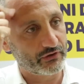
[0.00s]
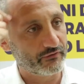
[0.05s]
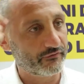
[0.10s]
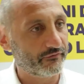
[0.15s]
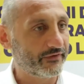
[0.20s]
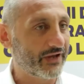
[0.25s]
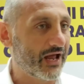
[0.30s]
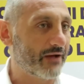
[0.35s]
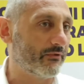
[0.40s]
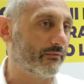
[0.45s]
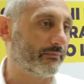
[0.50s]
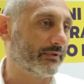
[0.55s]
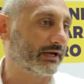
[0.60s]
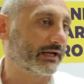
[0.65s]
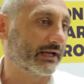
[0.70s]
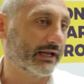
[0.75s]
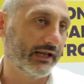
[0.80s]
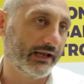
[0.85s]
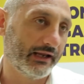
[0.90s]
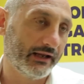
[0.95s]
che offriamo
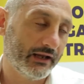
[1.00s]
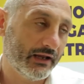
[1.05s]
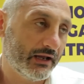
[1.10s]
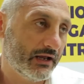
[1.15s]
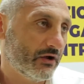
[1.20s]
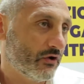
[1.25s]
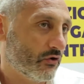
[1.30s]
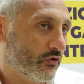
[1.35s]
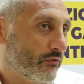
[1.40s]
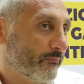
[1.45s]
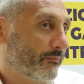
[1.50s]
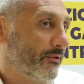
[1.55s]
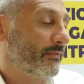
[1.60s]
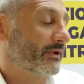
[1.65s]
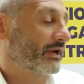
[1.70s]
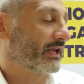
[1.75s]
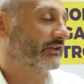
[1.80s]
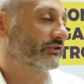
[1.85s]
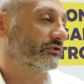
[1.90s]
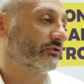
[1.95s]
perché un po'
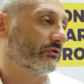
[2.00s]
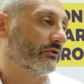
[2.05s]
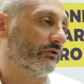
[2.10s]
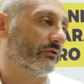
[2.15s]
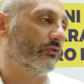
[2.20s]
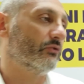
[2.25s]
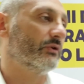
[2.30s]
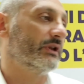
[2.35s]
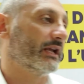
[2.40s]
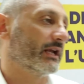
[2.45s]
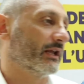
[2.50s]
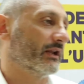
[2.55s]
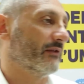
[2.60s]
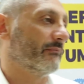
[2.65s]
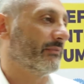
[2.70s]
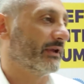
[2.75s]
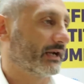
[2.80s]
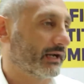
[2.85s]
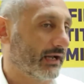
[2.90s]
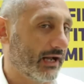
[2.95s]
perché sono uniche
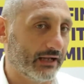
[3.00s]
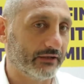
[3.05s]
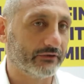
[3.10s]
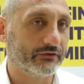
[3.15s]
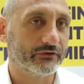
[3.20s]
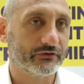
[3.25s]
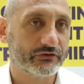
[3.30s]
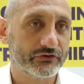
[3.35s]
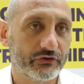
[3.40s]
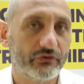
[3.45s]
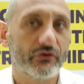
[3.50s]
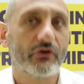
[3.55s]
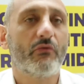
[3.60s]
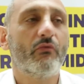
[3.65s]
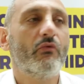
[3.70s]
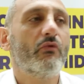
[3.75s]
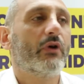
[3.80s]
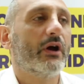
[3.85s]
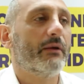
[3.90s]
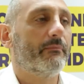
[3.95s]
nel mercato, sono
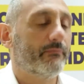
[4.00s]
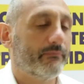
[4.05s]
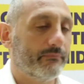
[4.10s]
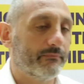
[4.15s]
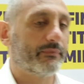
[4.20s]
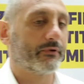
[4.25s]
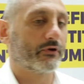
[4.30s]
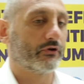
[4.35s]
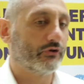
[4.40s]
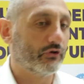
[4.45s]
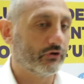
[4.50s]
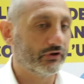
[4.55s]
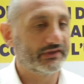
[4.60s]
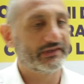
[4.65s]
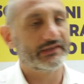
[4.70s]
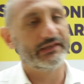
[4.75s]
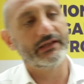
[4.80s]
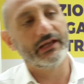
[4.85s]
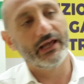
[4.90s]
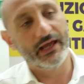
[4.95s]
comunque
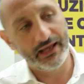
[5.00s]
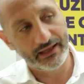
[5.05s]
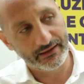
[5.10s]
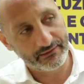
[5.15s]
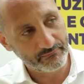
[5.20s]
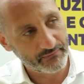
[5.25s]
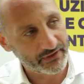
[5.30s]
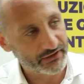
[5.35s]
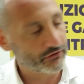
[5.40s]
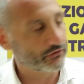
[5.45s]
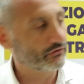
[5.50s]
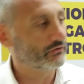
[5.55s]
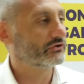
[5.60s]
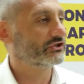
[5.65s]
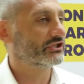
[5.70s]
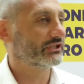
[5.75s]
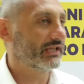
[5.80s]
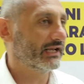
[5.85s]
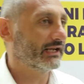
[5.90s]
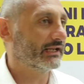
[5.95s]
prodotti e
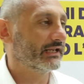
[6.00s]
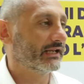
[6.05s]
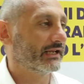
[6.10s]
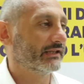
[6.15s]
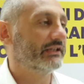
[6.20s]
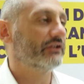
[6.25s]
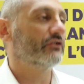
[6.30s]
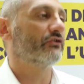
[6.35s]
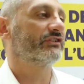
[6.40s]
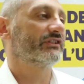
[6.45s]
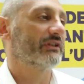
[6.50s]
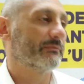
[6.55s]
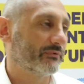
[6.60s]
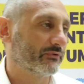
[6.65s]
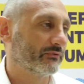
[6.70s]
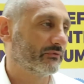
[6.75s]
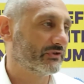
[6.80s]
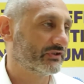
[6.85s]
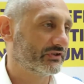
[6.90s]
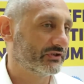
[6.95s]
metodologie tecniche di nostra
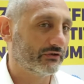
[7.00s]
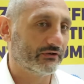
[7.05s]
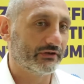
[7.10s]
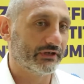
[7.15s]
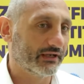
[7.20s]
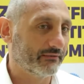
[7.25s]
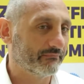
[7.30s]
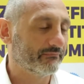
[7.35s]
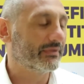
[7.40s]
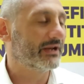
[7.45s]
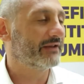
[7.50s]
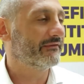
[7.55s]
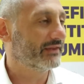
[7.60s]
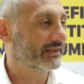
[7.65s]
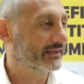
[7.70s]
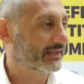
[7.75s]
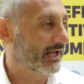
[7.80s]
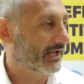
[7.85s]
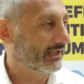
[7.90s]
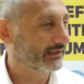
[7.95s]
produzione
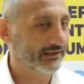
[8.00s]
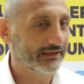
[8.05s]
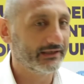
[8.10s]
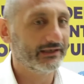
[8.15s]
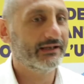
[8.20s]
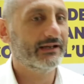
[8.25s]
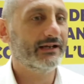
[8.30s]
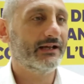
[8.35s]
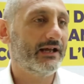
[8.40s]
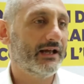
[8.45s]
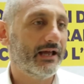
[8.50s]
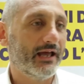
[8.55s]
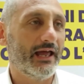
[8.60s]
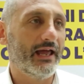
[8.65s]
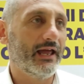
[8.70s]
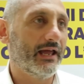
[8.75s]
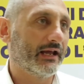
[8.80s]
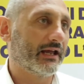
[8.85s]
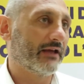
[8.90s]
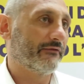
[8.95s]
brevettate
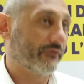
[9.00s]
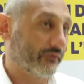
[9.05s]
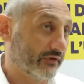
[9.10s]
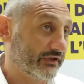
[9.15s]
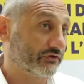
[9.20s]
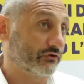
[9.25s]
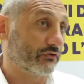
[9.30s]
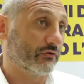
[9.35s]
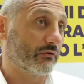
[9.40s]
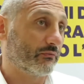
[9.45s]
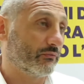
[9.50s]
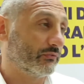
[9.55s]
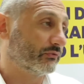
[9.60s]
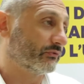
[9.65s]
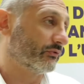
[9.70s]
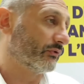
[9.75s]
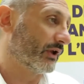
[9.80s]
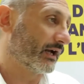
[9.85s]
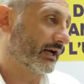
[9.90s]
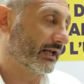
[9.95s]
eh, che forniscono
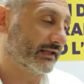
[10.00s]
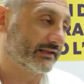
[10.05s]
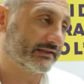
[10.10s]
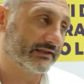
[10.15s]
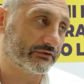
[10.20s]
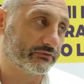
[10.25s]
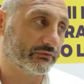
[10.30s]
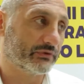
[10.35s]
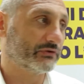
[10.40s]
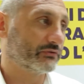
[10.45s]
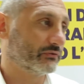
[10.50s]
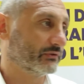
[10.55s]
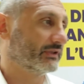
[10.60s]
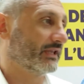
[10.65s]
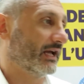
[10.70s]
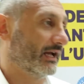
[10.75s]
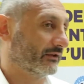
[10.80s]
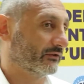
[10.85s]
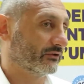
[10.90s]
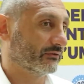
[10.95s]
appunto una garanzia sul
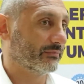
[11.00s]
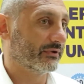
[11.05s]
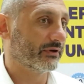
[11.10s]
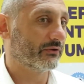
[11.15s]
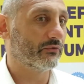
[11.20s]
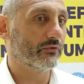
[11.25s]
risultato, per